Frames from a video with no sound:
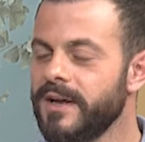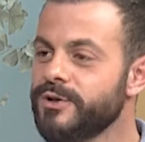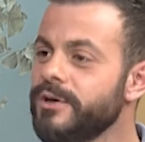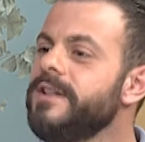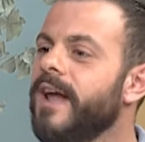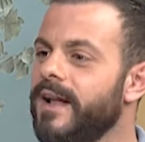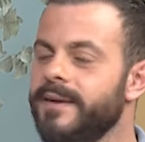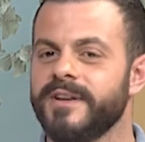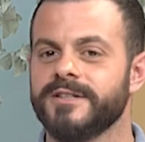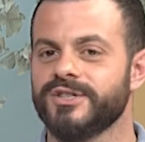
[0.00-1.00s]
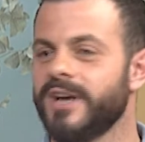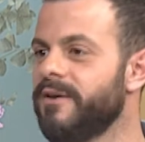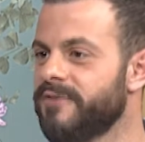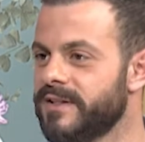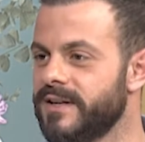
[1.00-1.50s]
شو هن علامات
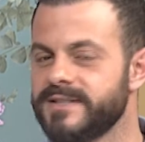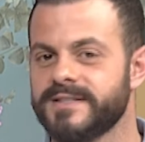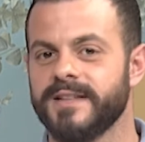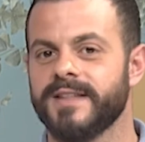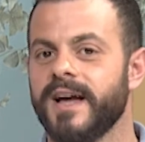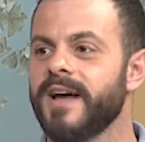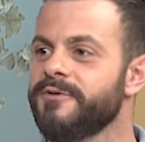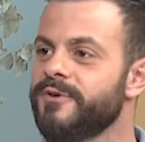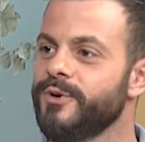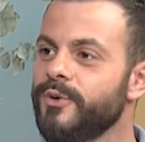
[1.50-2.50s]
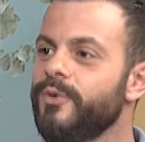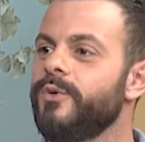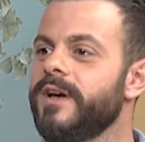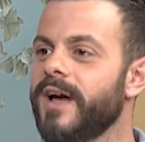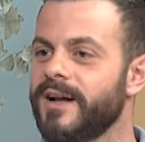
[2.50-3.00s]
الشغف عند الانسان تيعرف انه
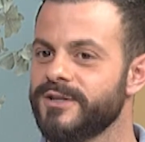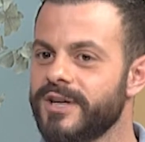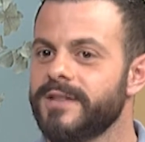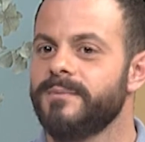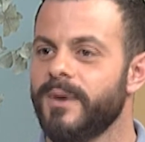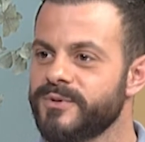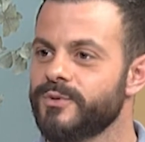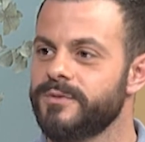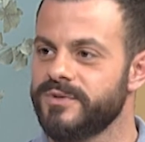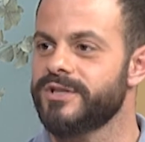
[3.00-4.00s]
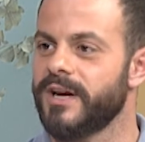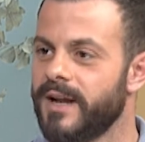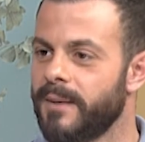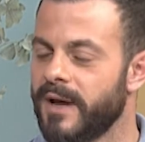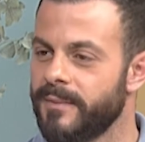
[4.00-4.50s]
هو عن جد مبسوط بالشغله
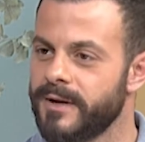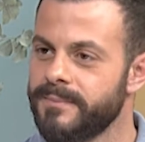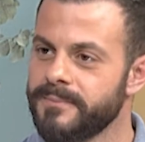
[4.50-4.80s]
اللي عم يعملها